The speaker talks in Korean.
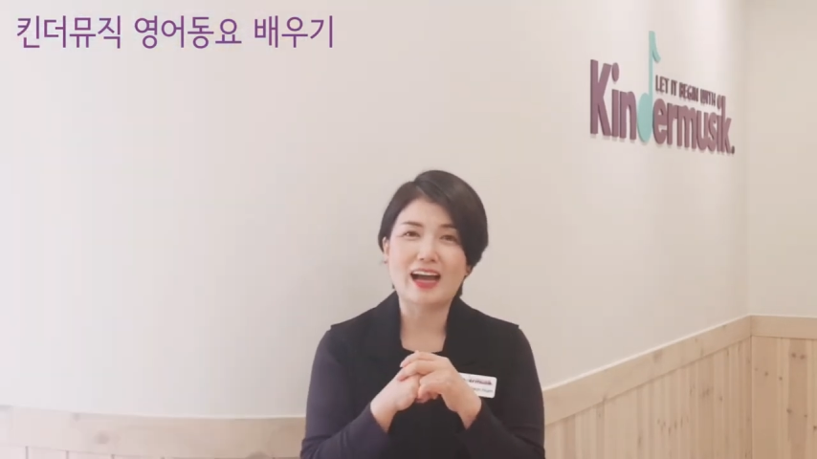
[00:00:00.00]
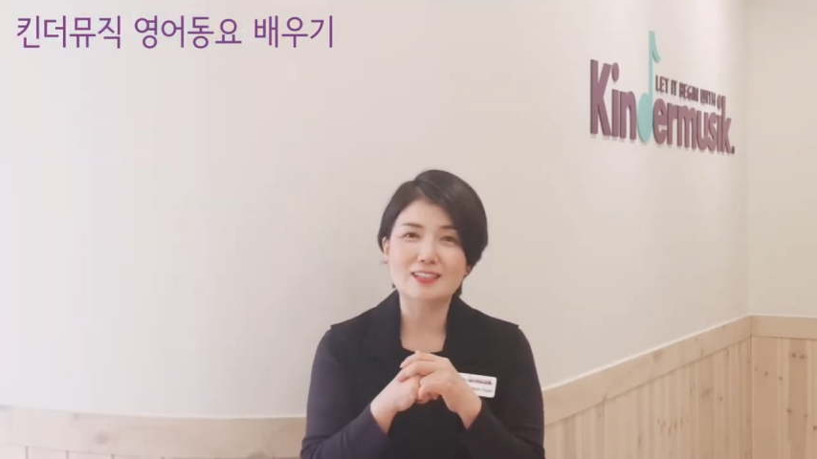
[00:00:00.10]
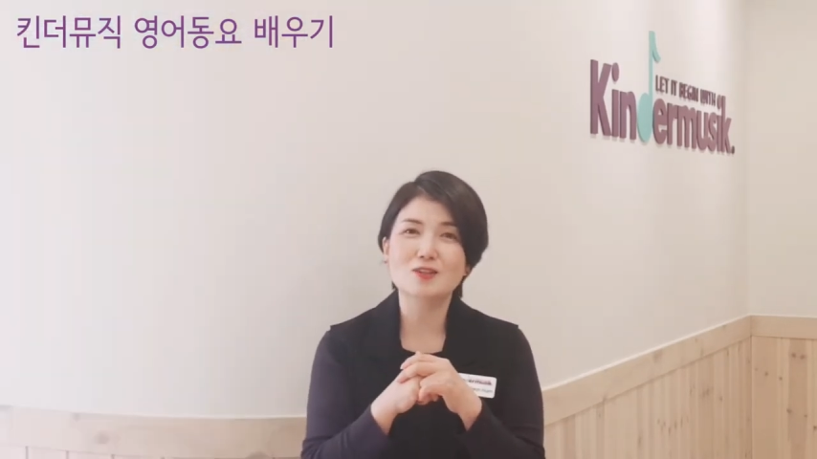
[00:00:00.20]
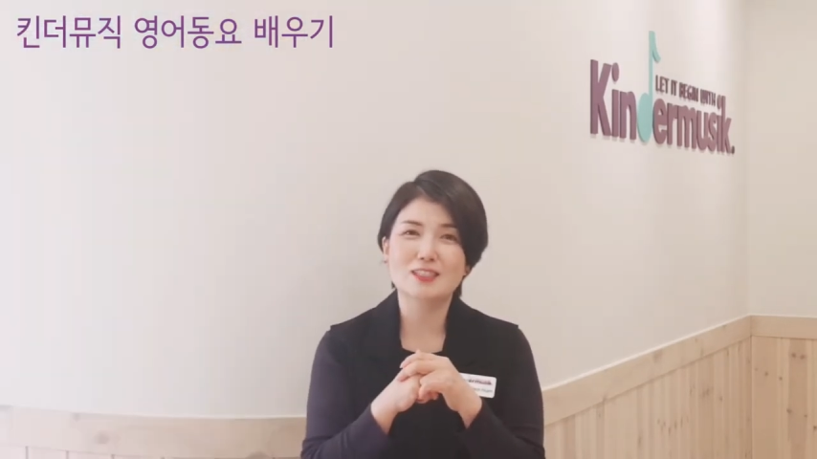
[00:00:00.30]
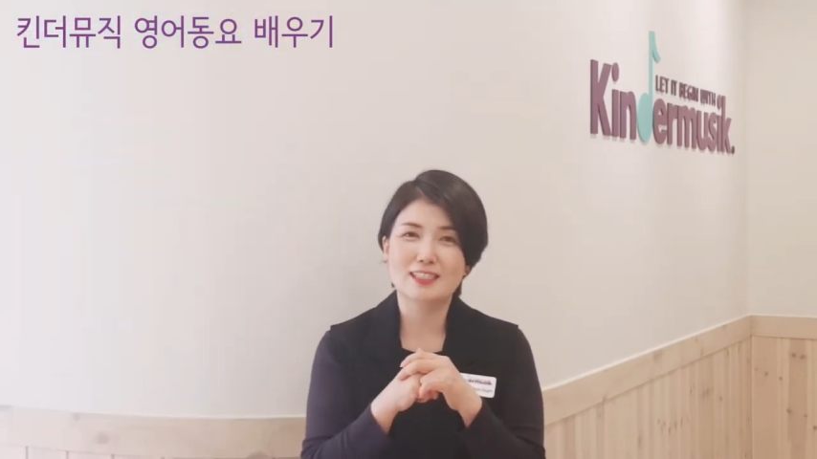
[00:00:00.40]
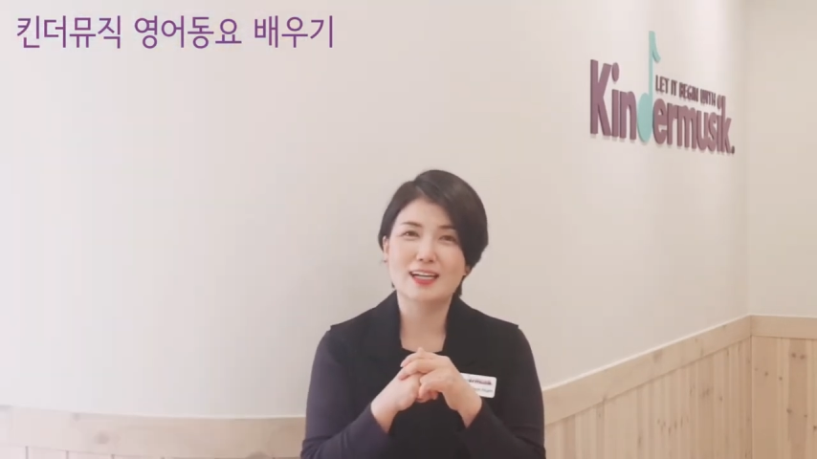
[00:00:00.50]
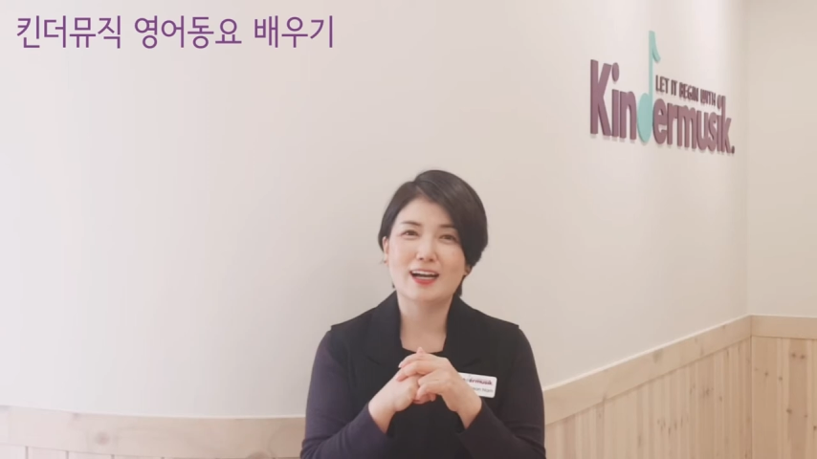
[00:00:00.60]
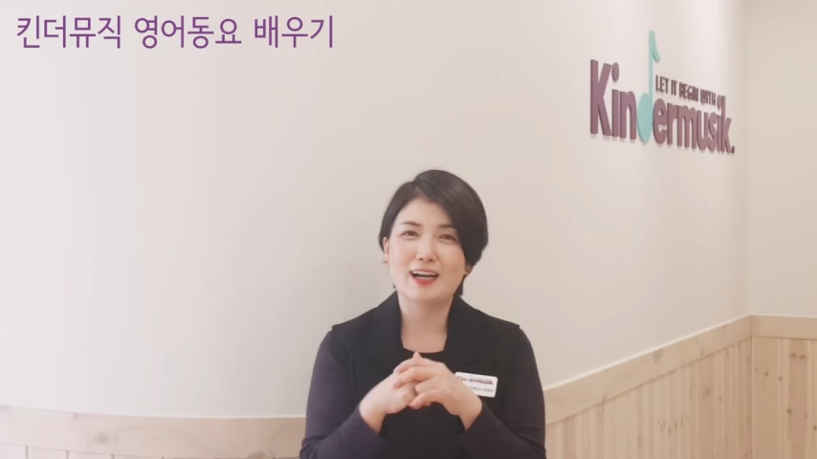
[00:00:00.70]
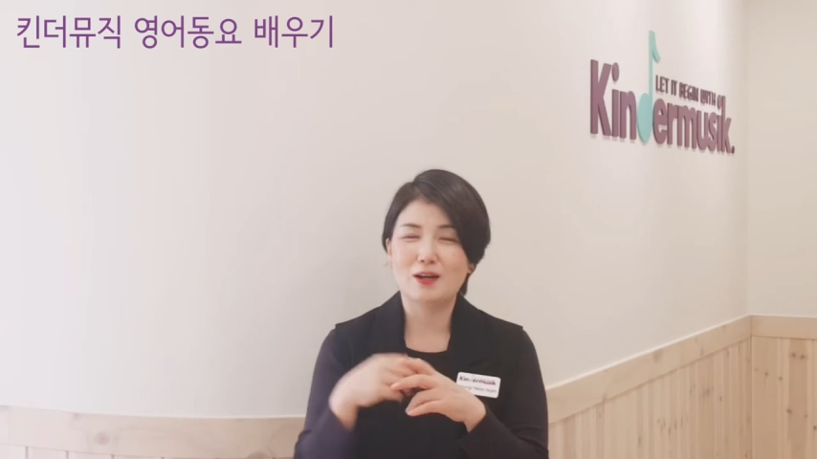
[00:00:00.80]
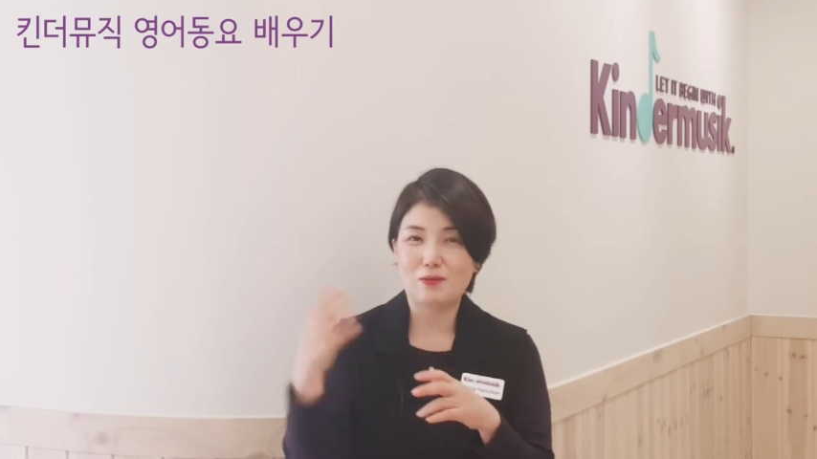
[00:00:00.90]

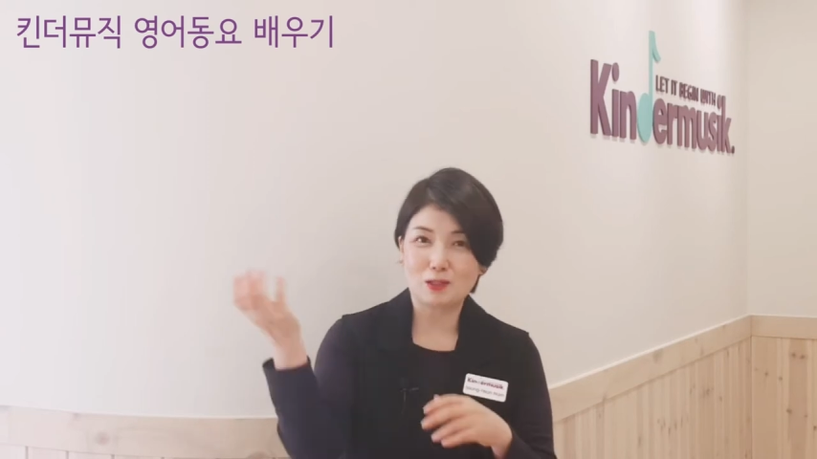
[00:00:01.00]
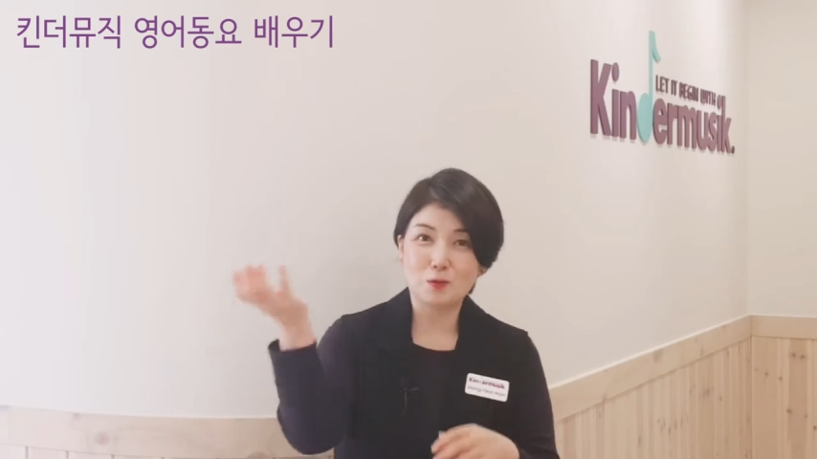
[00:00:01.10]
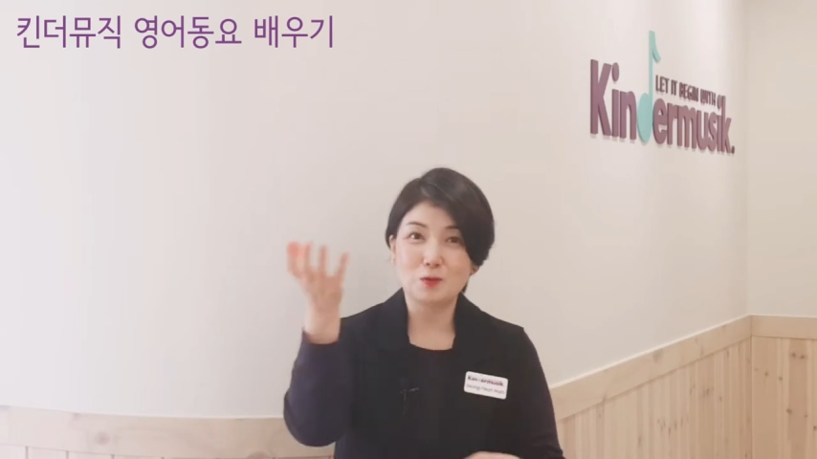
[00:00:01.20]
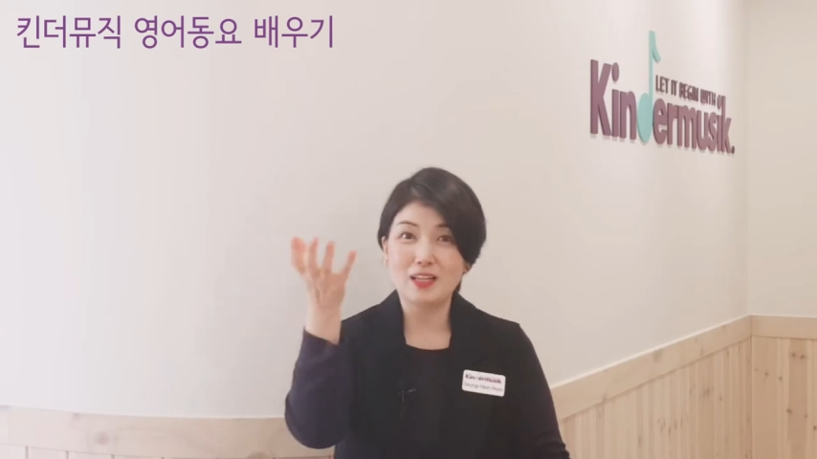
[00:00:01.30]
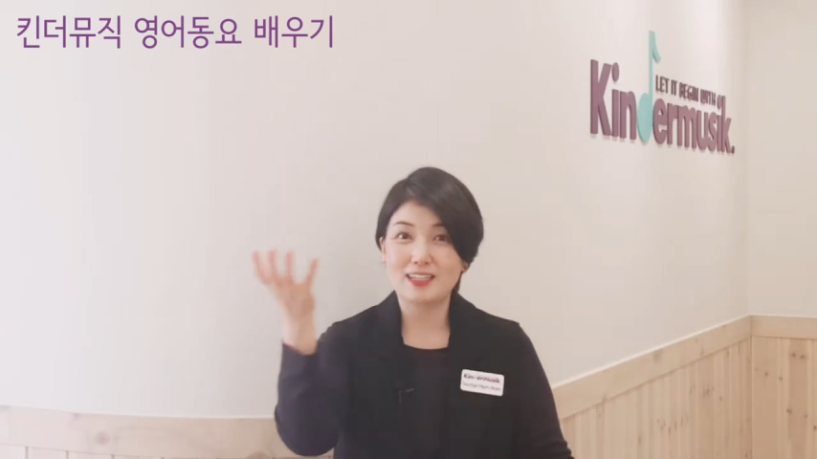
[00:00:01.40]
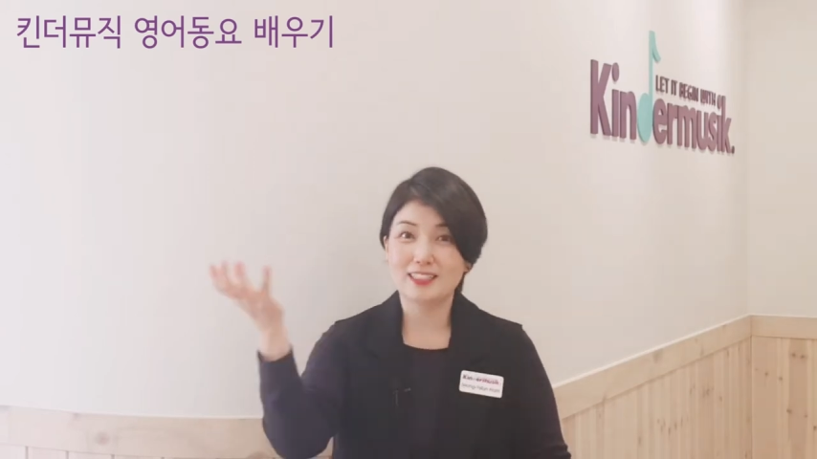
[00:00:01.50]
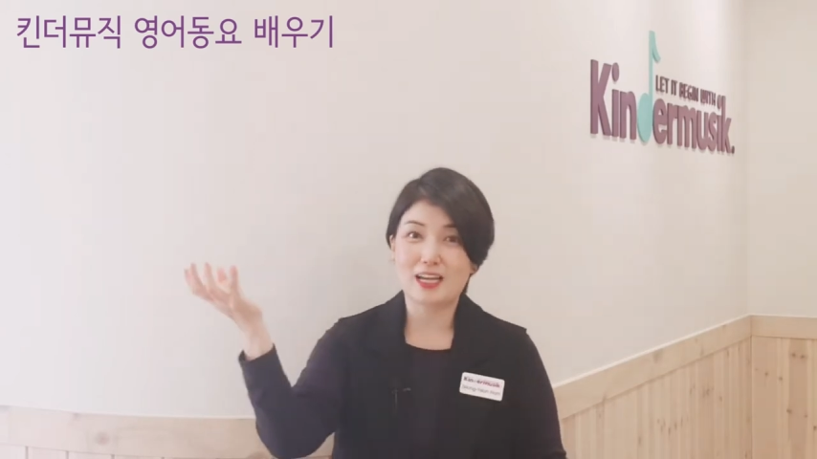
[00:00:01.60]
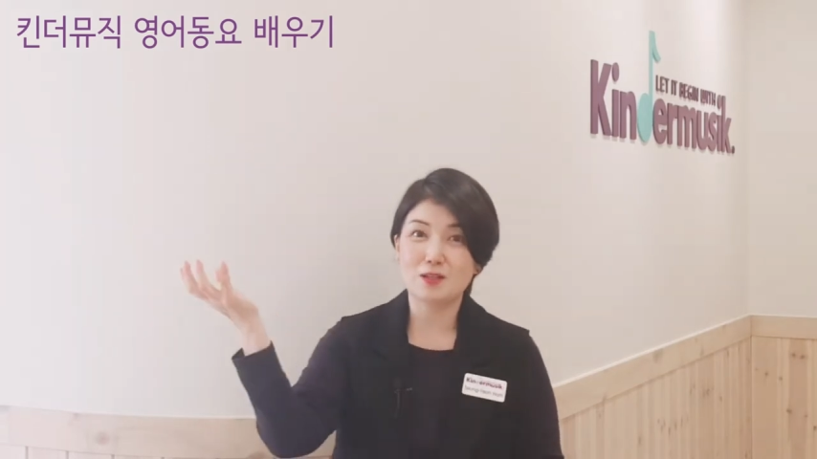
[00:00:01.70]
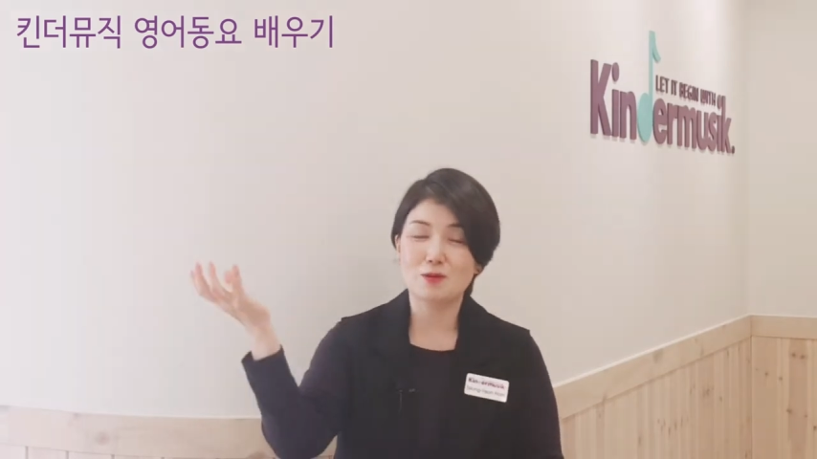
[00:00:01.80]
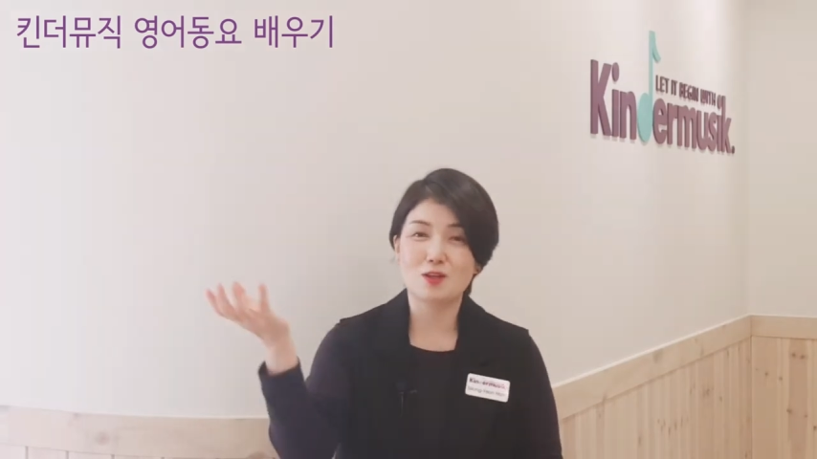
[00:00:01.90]
아저씨가 막 동네를
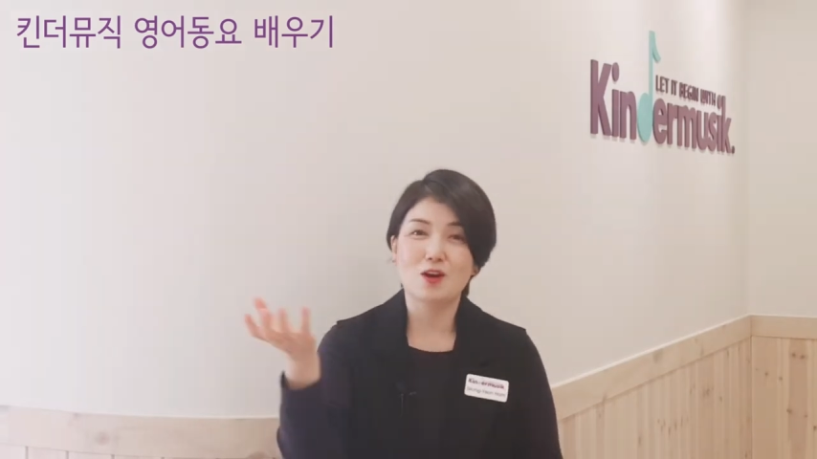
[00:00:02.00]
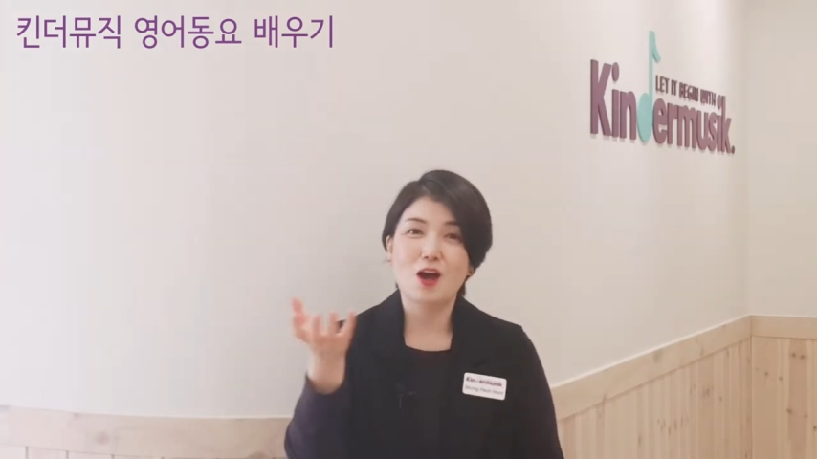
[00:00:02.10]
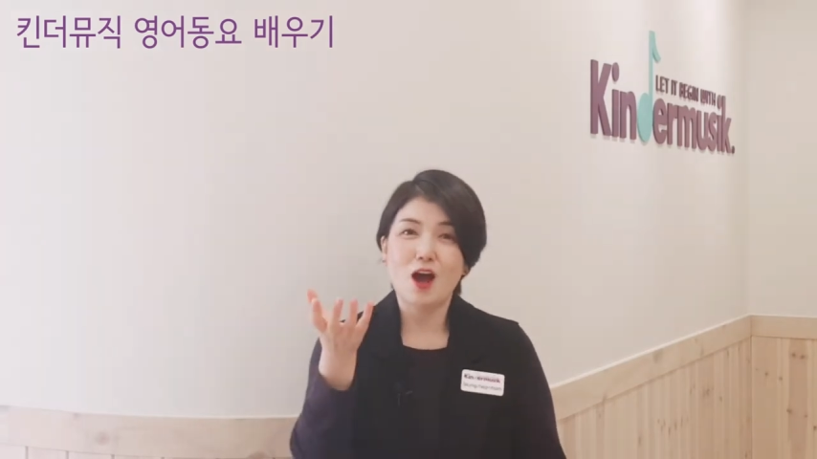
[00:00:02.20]
다니면서